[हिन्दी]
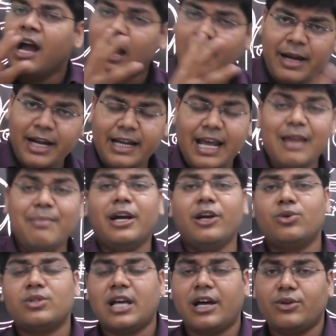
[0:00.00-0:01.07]
हमारे टाइम का
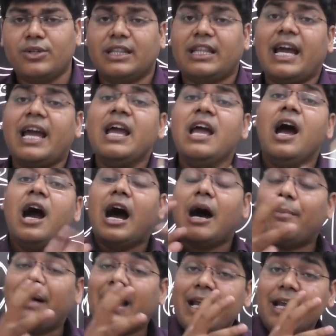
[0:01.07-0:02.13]
नुकसान हो जाता है
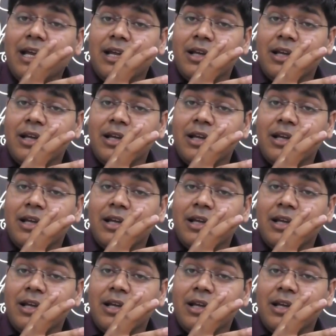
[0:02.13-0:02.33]
हमारे